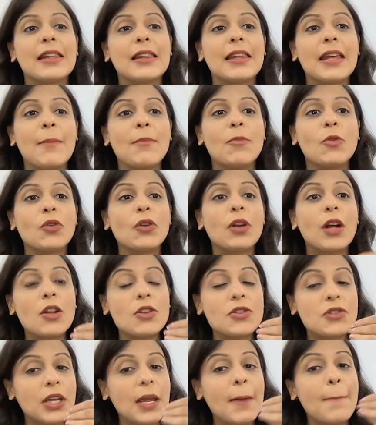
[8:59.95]
देता है मून का
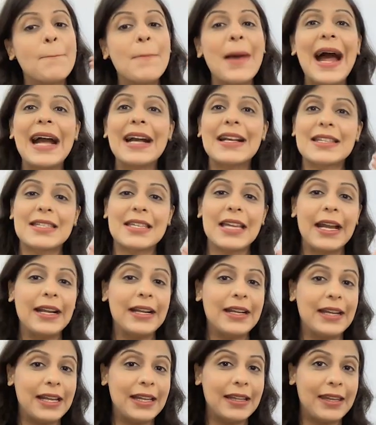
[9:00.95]
उसकी बैक
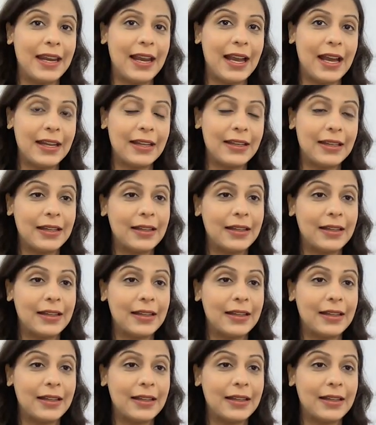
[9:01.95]
साइड नहीं दिखाई